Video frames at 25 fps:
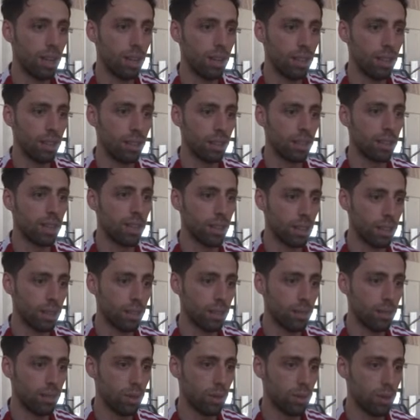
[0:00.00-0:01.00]
e,
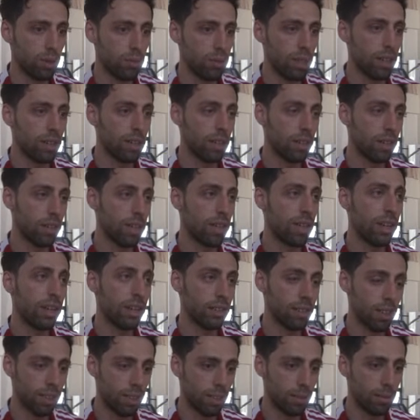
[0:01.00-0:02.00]
katıldım ve ülkemizi ilk defa
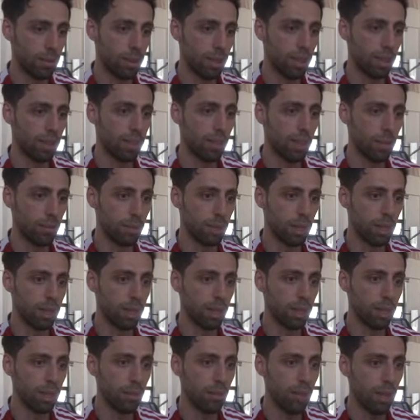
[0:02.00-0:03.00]
kayaklı atlamada temsil
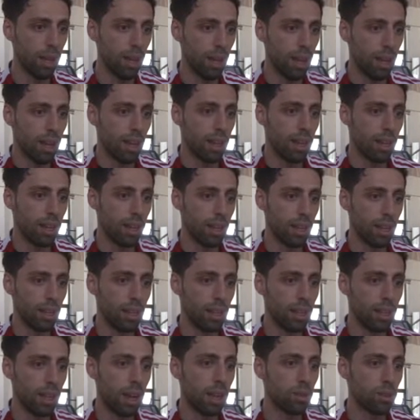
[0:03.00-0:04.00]
ettim. E,
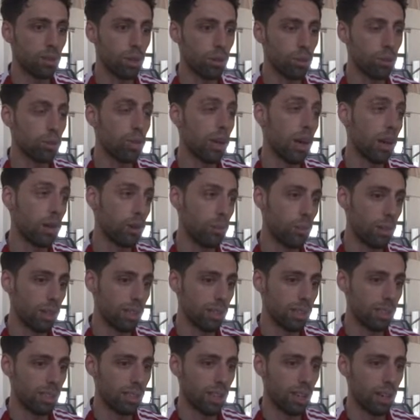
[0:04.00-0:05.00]
daha sonra Dünya
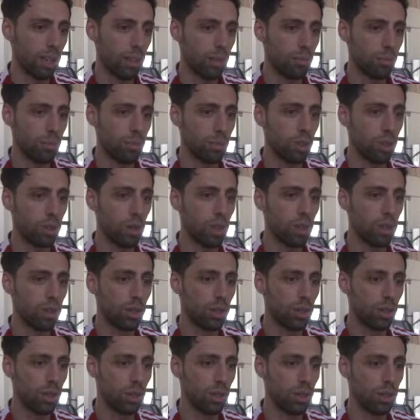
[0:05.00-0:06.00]
Kupası'nda birçok
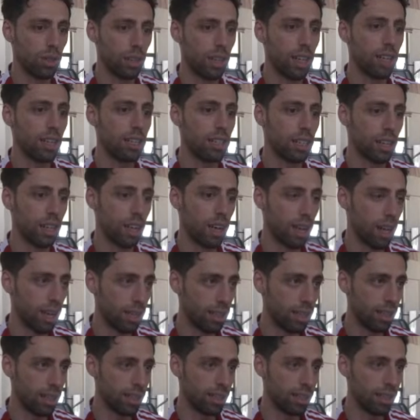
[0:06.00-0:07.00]
e, derece
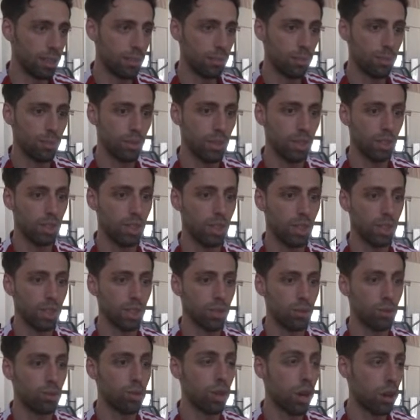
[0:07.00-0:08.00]
elde ettim.
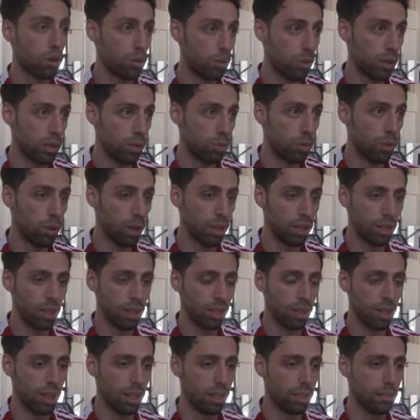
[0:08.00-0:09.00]
İşte Dünya Kupası
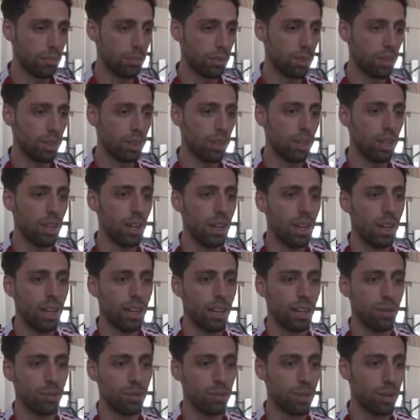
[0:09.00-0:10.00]
puanlarını aldım. Hiç
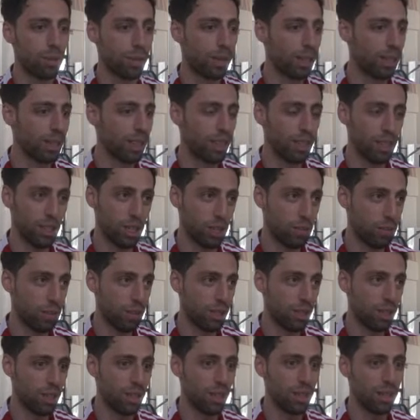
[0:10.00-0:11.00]
e, bu zamana kadar
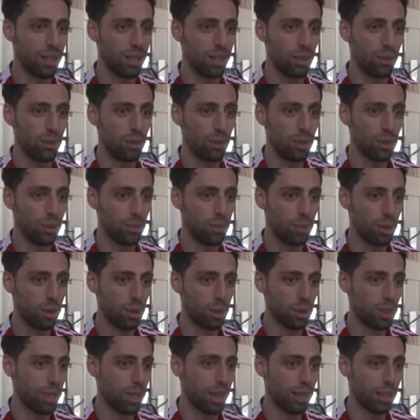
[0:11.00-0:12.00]
hiçbir e, Türk
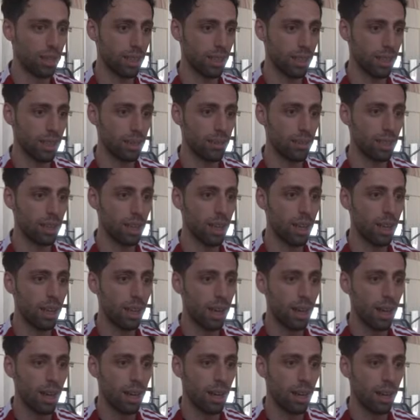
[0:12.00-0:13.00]
sporcunun kayaklı atlamada
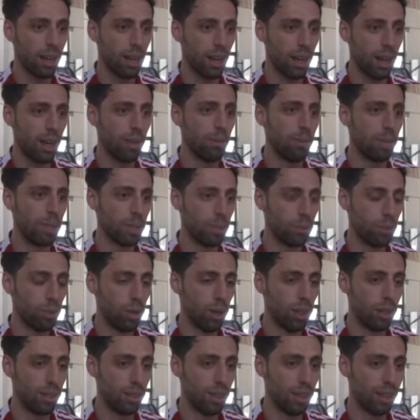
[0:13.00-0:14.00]
e, almadığı
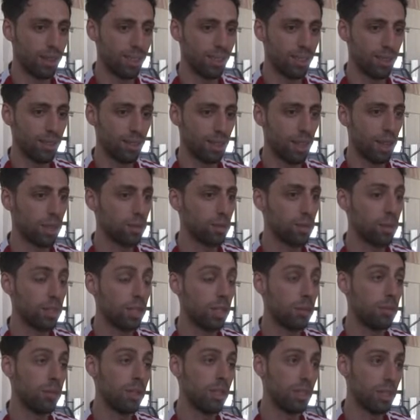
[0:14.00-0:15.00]
puanlar. Daha sonra
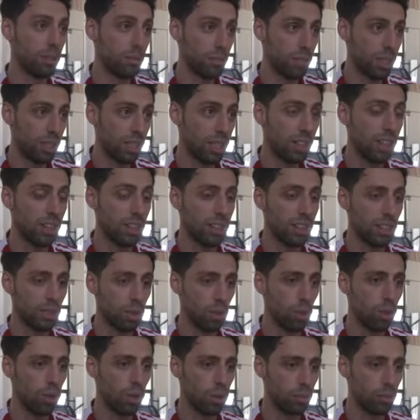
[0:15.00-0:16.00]
2022
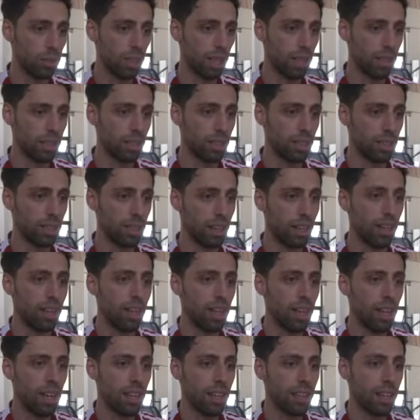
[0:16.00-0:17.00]
Kış Olimpiyatlarına
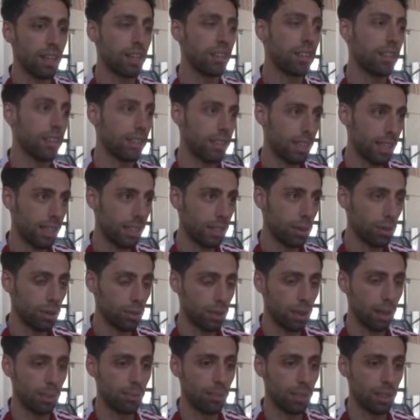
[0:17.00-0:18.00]
tekrar kendi
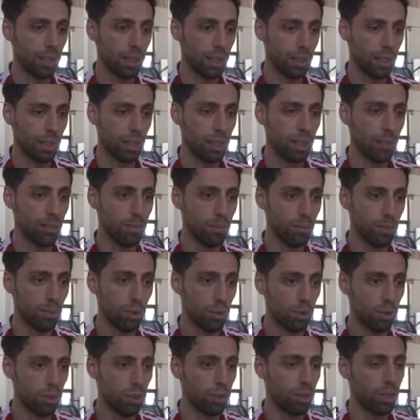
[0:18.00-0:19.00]
kotamla katıldım. Bu
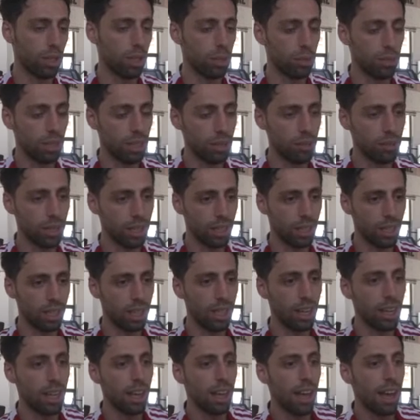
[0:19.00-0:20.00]
2022'de
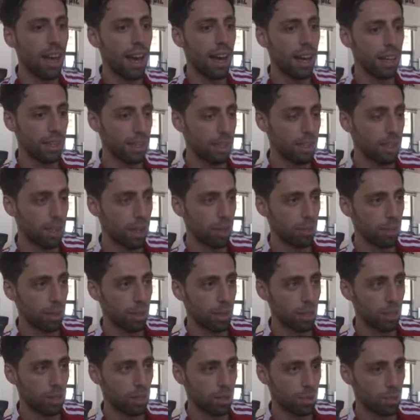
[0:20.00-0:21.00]
de her iki rampa
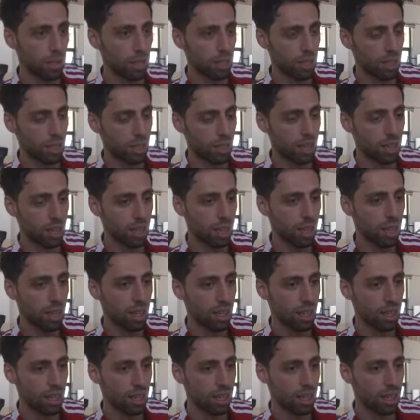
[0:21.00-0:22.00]
yarışmasında da
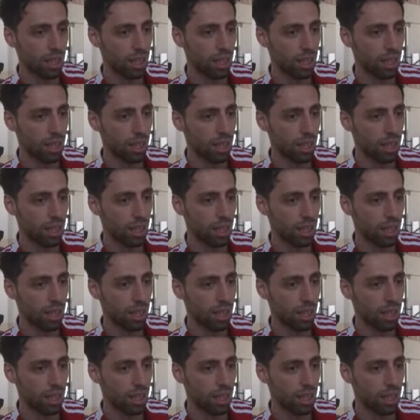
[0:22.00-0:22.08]
e,